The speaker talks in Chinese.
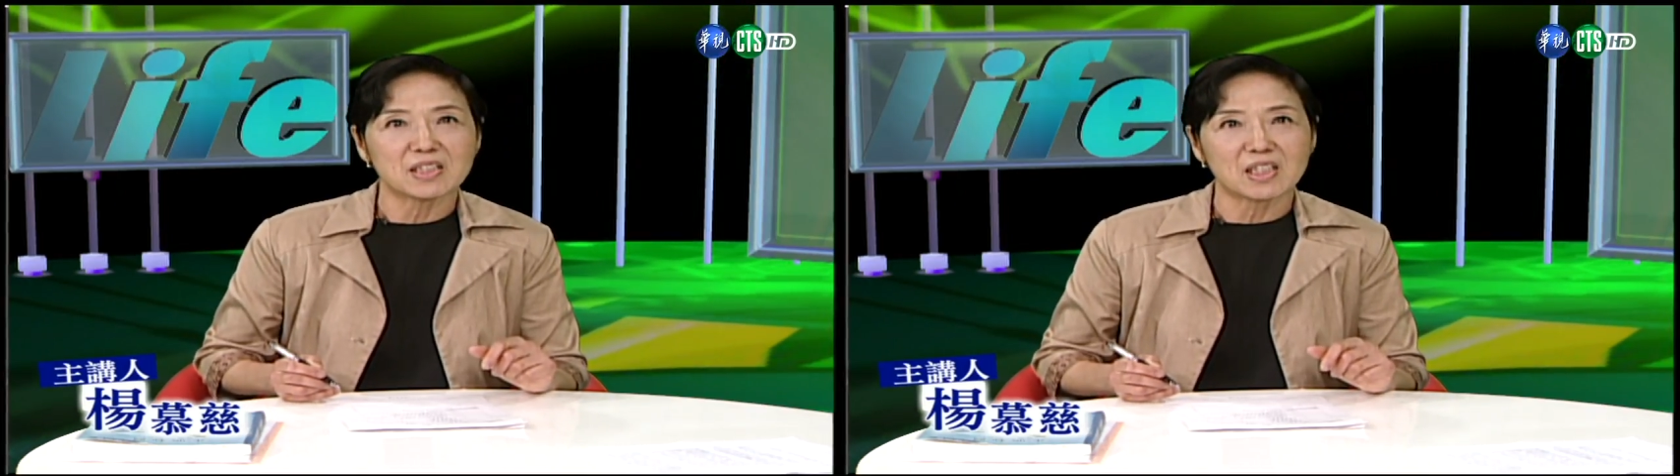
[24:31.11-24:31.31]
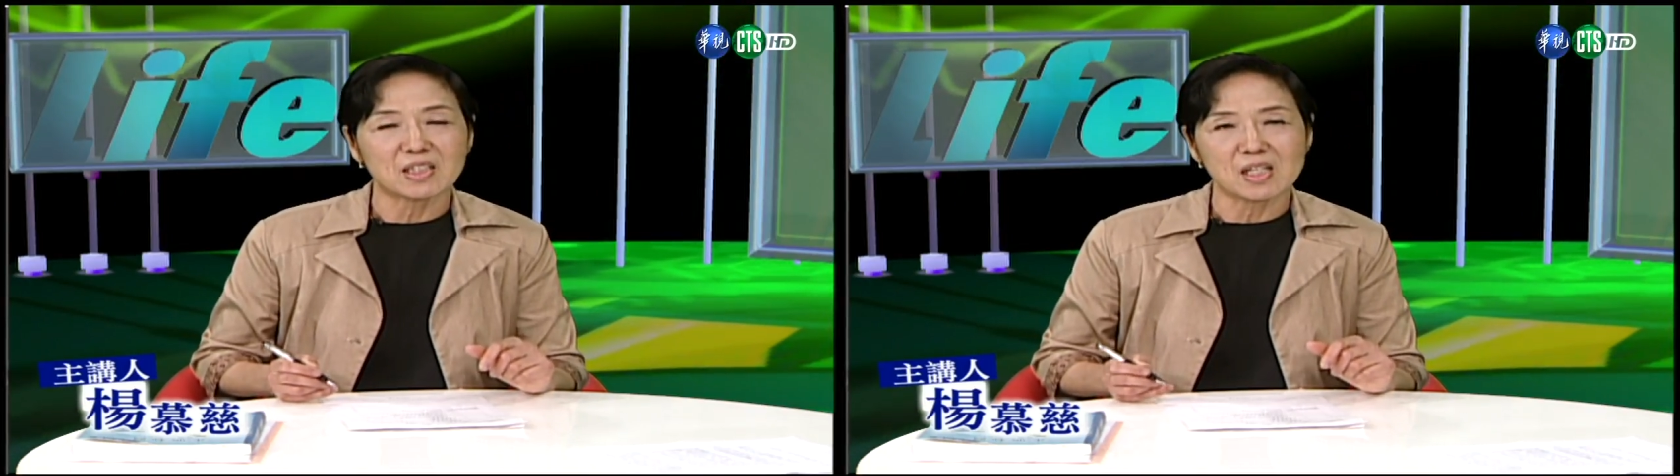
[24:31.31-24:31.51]

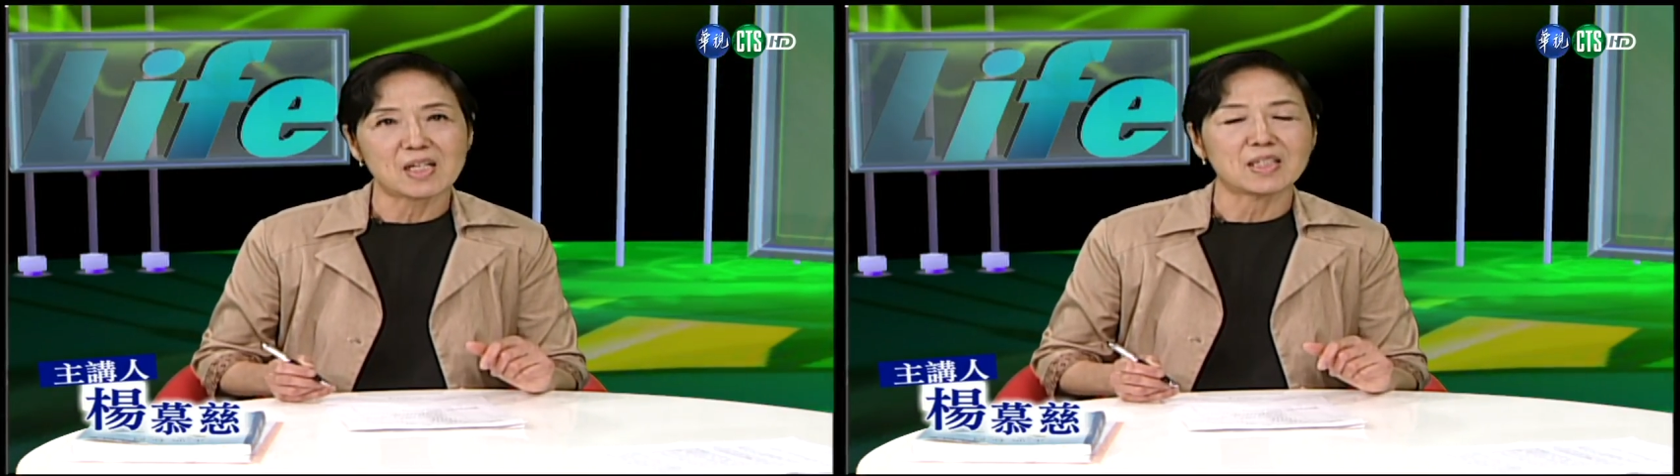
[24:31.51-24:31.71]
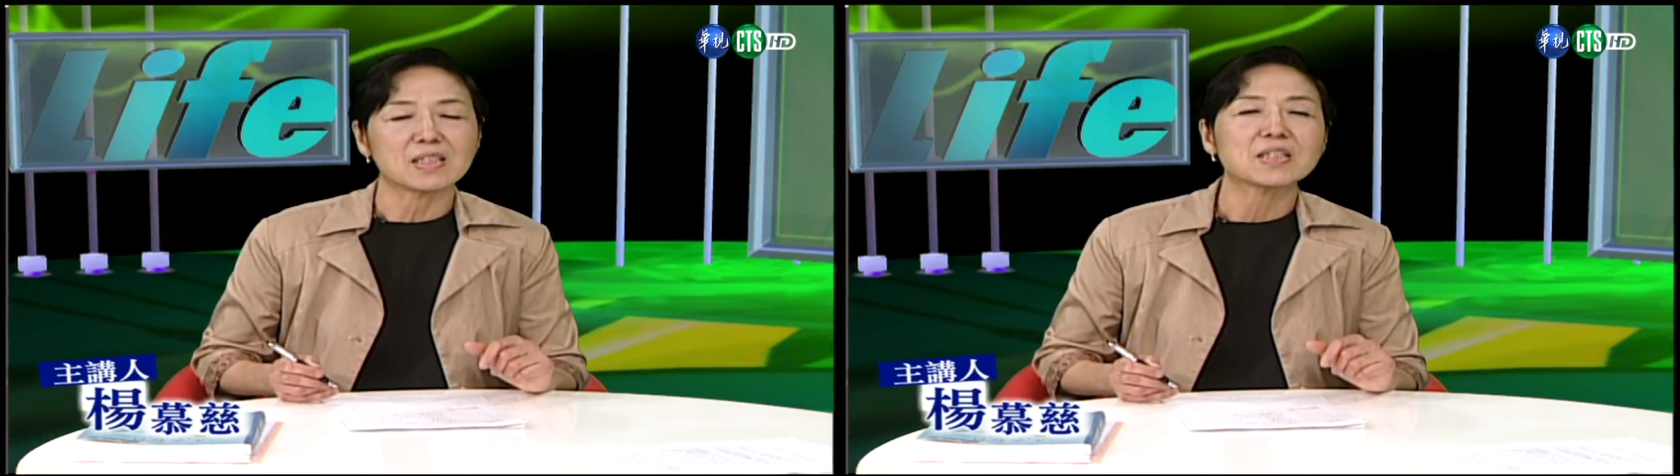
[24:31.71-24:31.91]
些
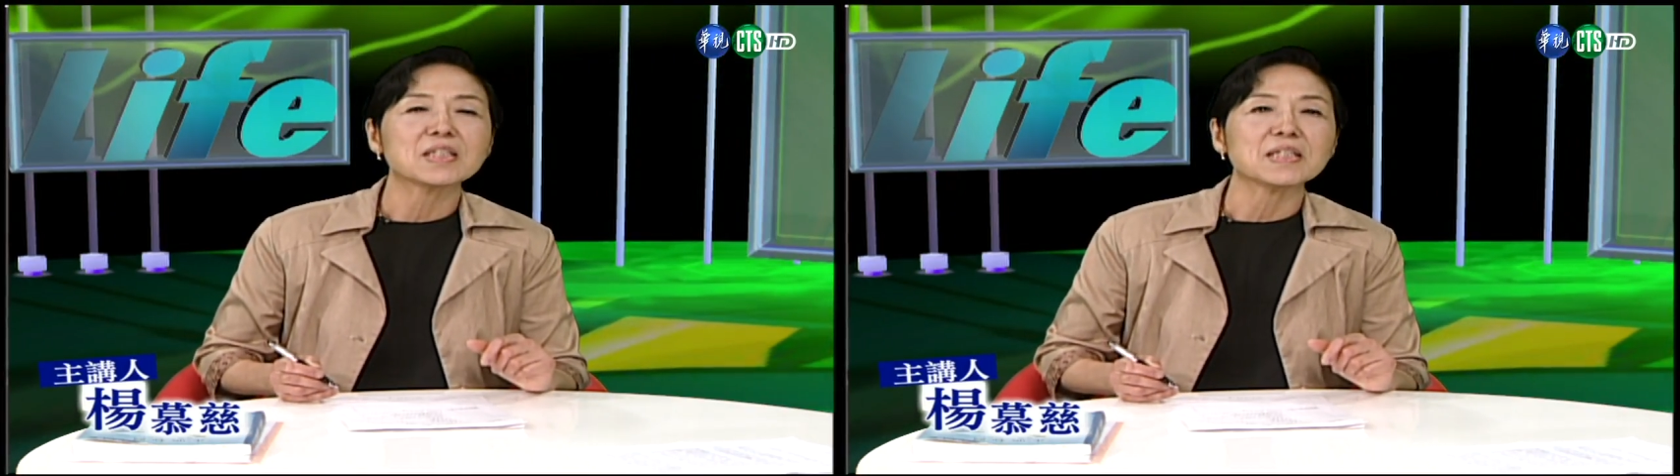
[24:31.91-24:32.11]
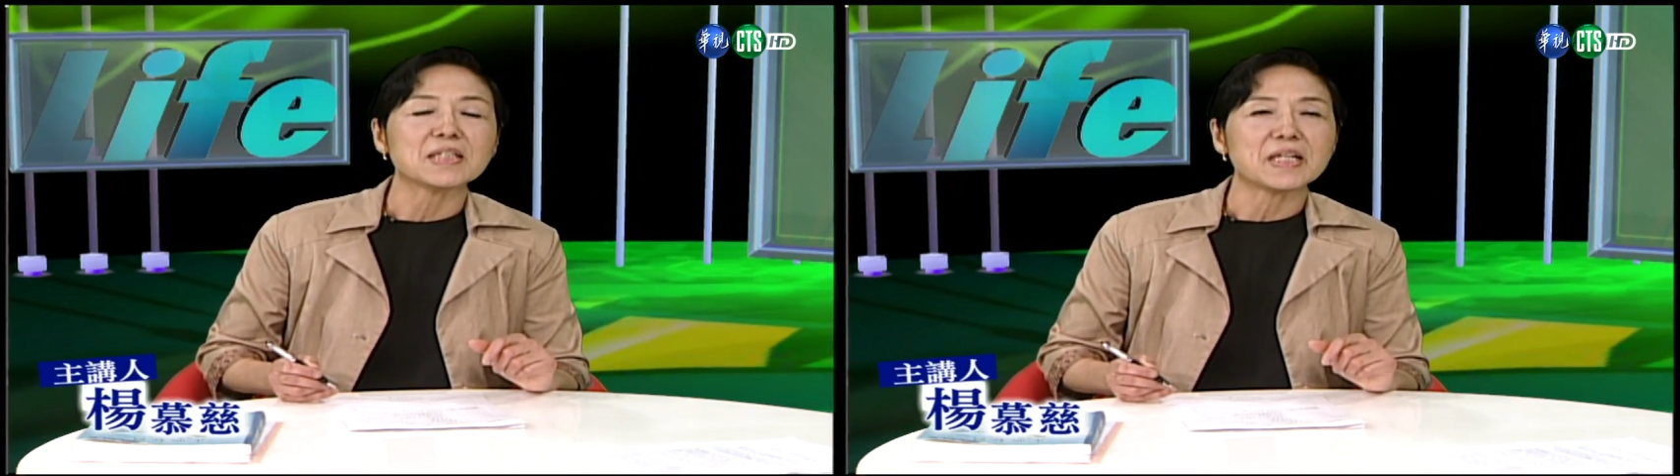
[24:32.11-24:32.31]
大的
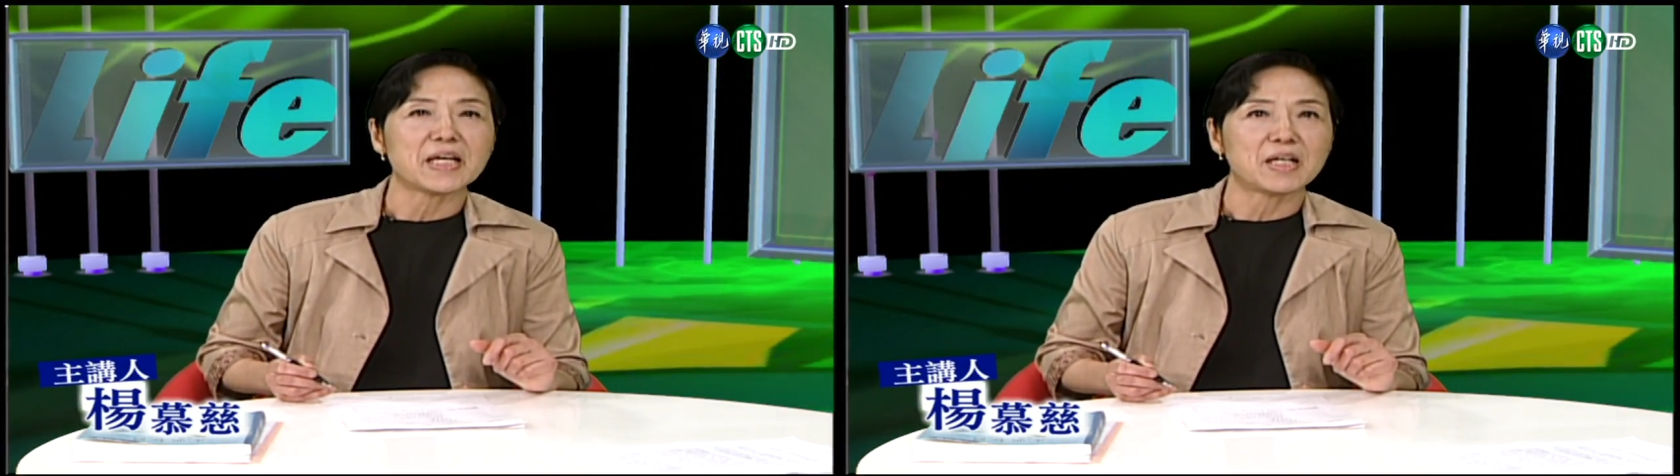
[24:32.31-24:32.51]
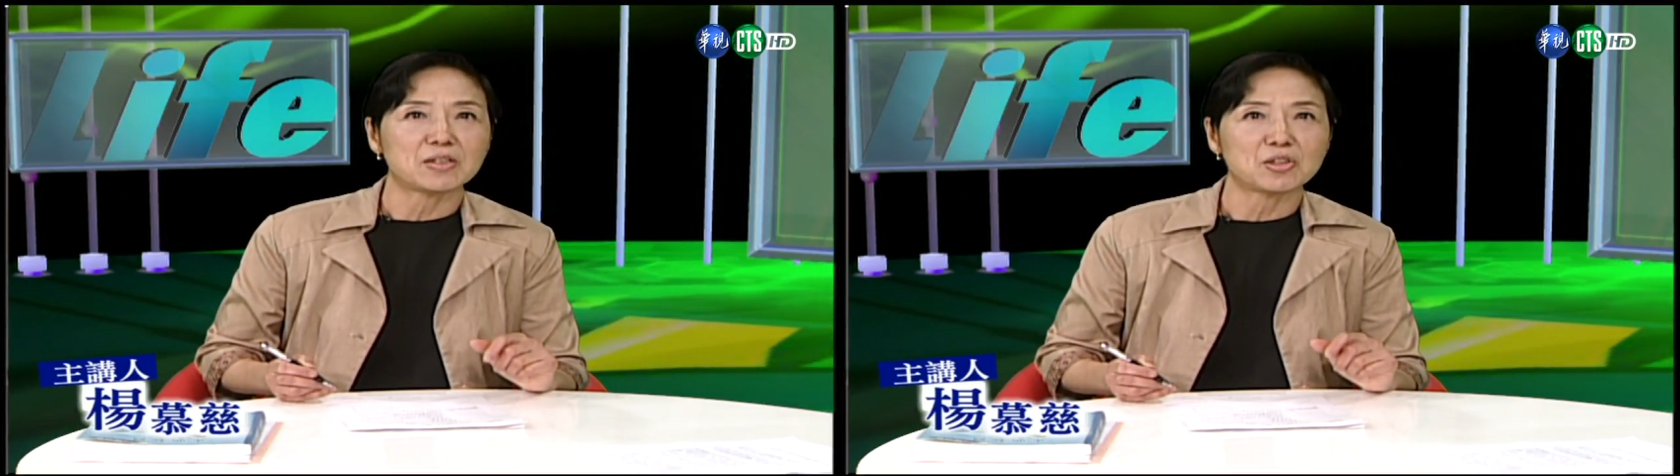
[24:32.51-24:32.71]
企业，